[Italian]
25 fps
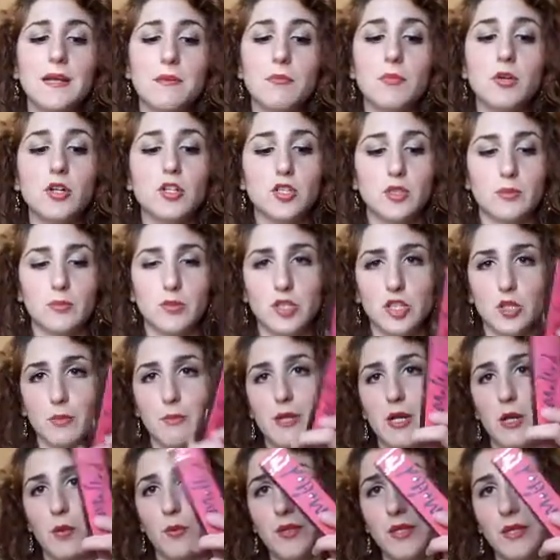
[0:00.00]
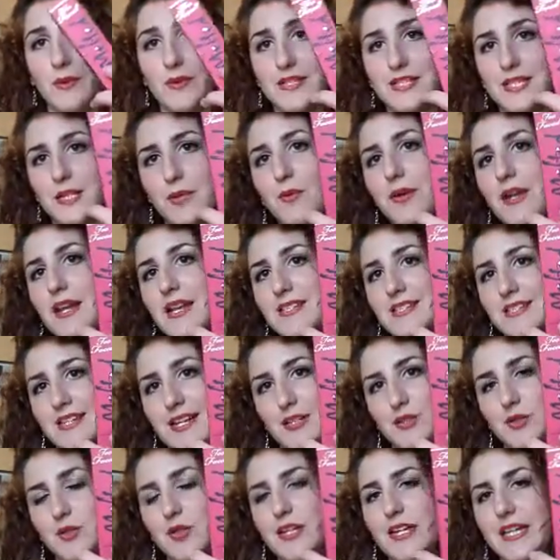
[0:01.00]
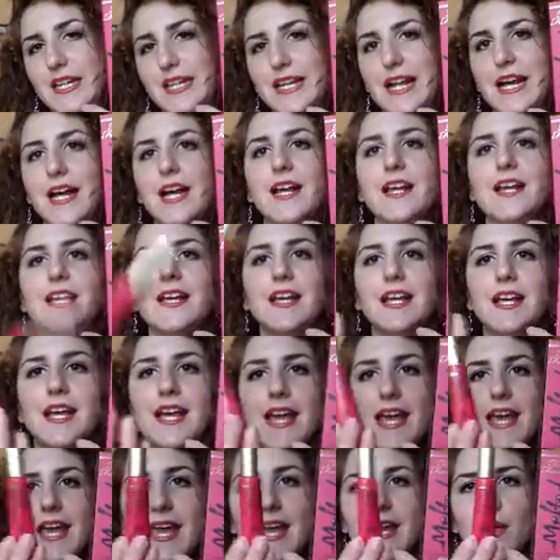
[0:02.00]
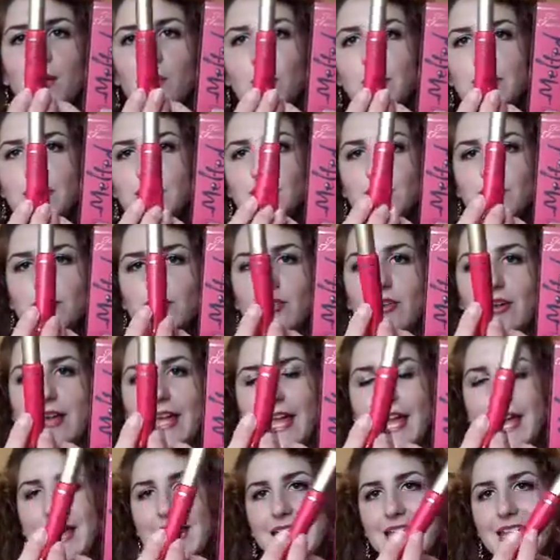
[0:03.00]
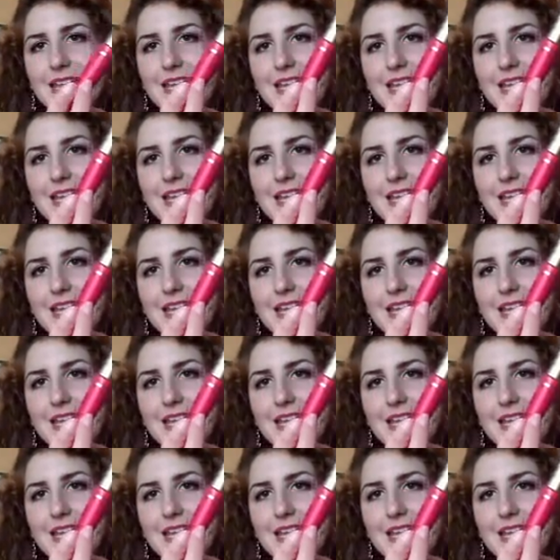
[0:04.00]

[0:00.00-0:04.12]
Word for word: ed è molto molto bello quindi questa qui è la scatolina e questo è